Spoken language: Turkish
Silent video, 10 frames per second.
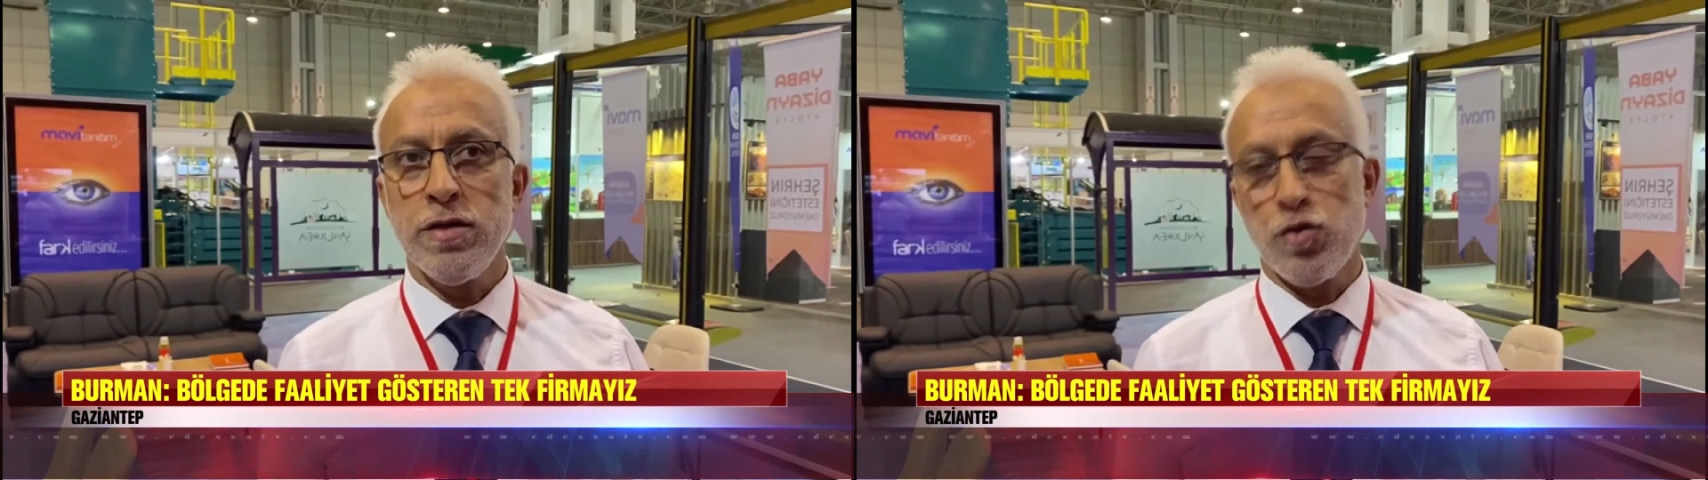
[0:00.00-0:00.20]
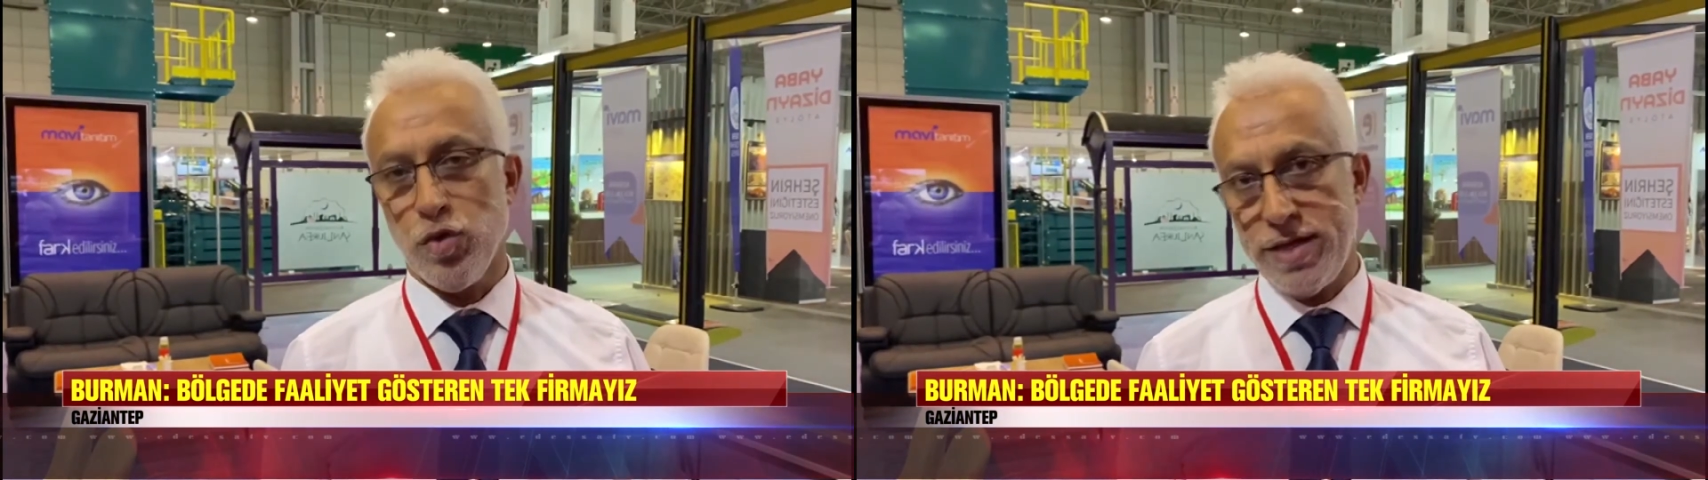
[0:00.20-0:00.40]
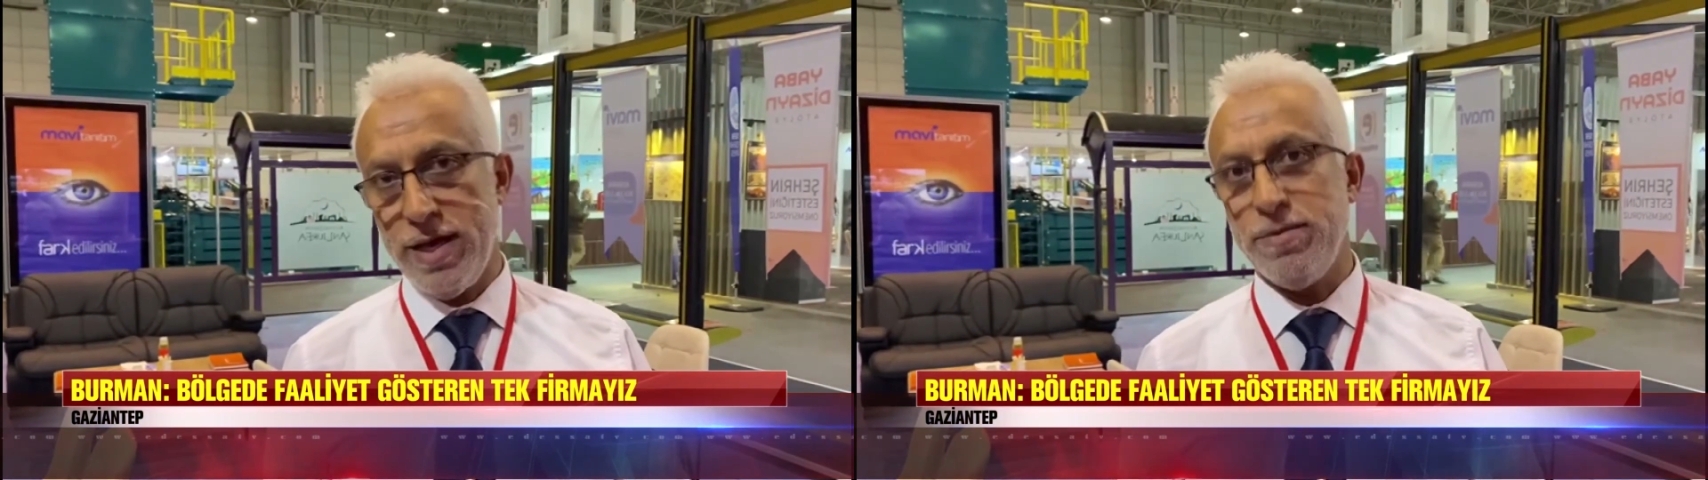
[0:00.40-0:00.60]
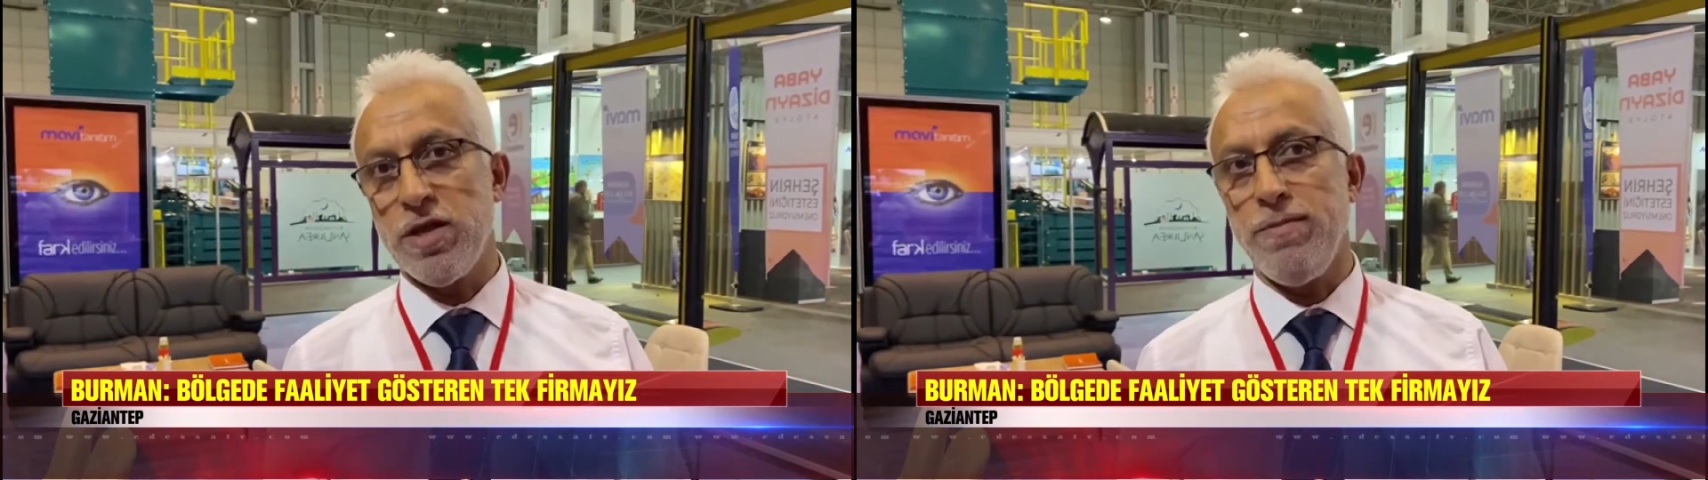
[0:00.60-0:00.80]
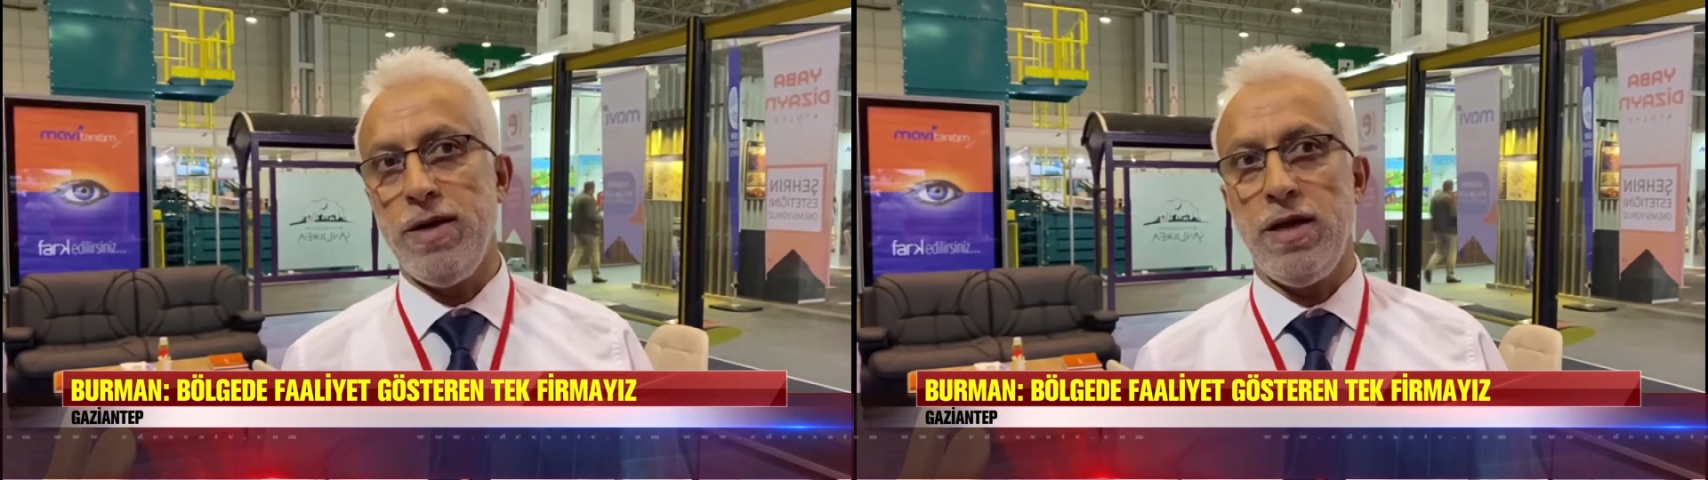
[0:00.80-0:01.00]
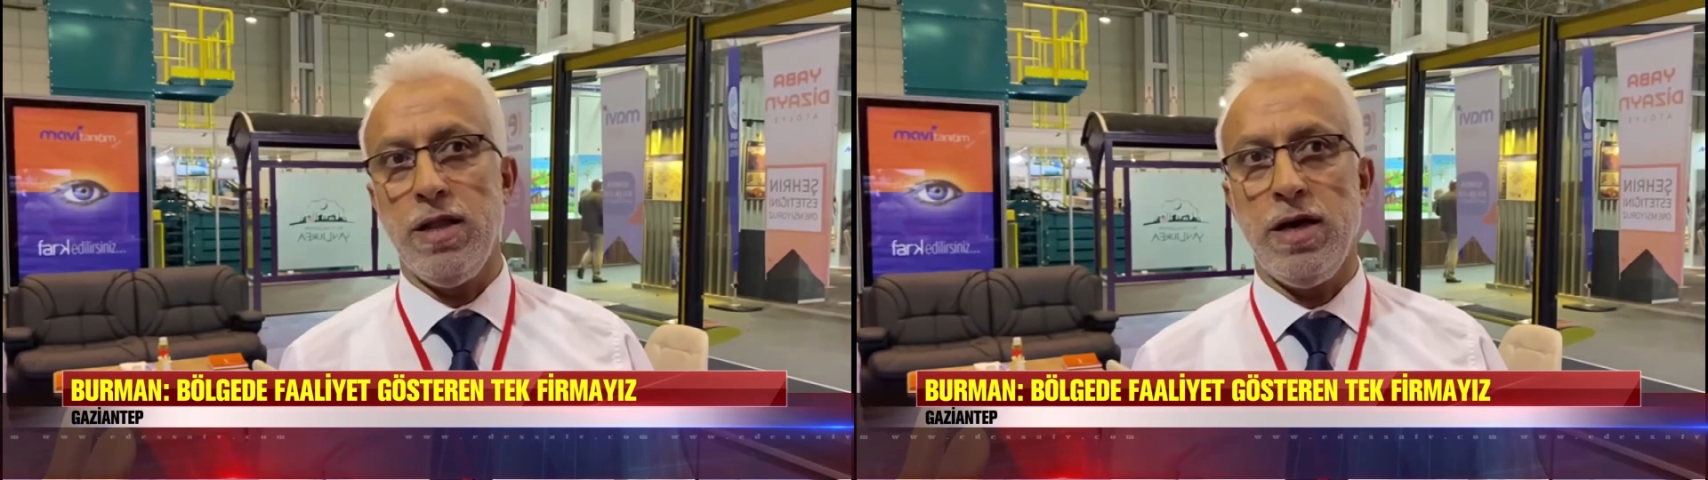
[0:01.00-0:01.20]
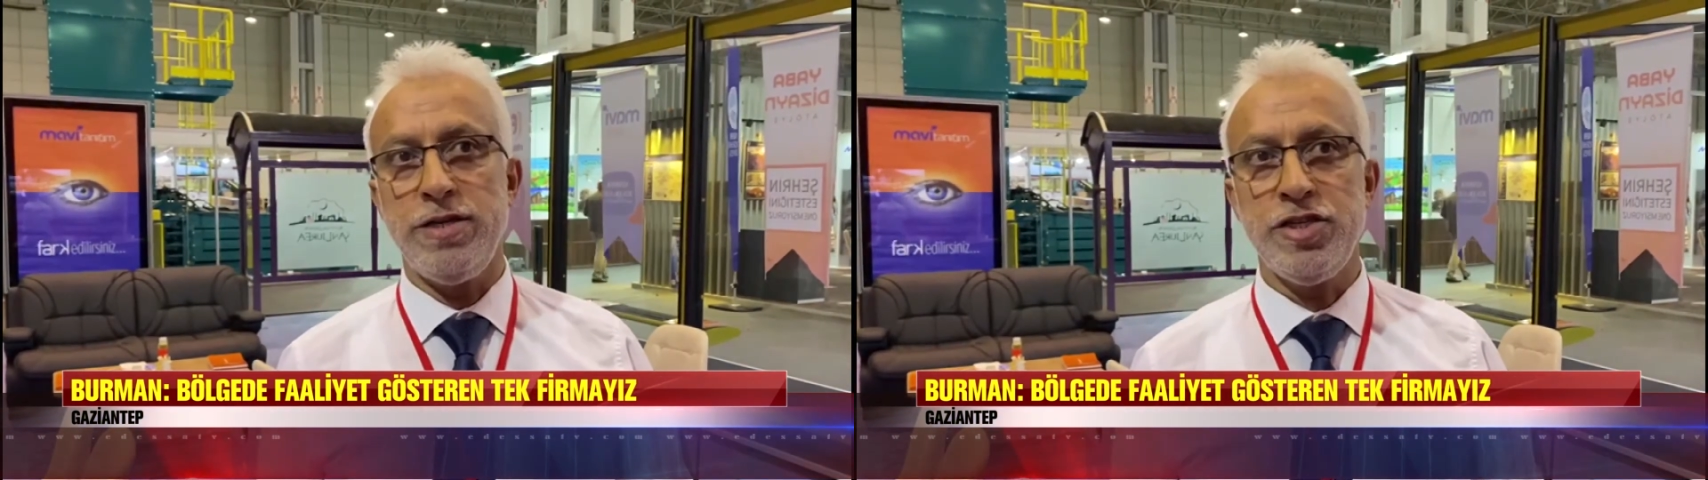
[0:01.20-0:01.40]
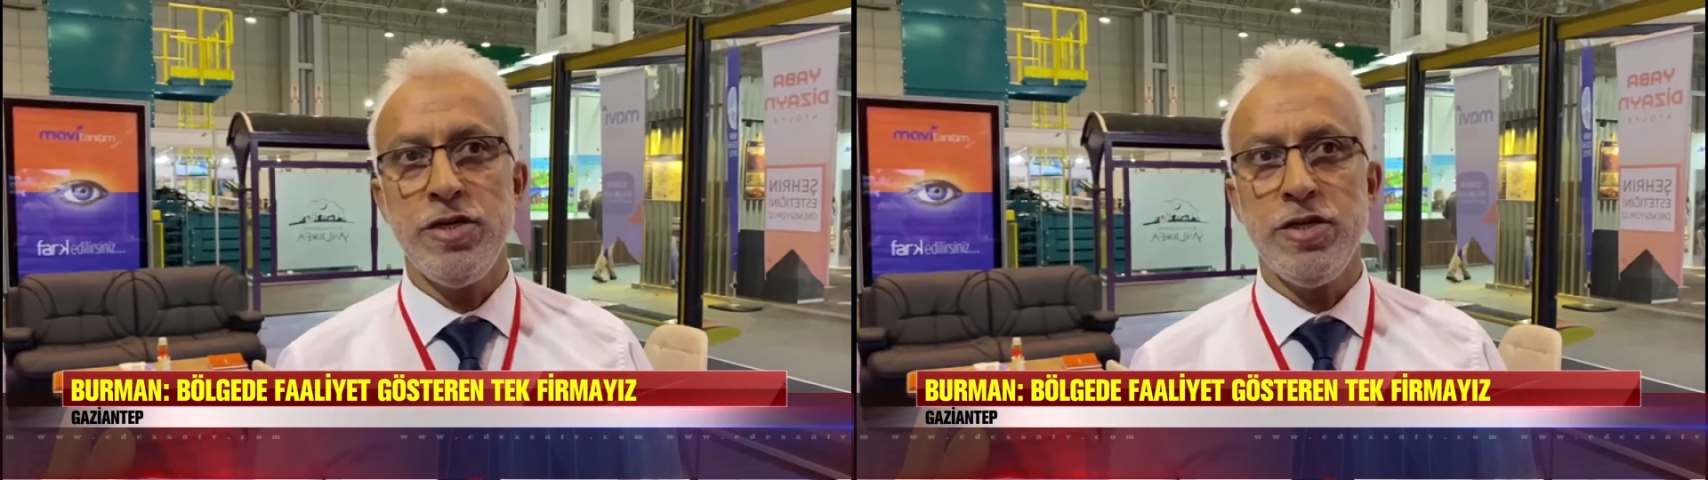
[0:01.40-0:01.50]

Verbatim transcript: totem tabelalar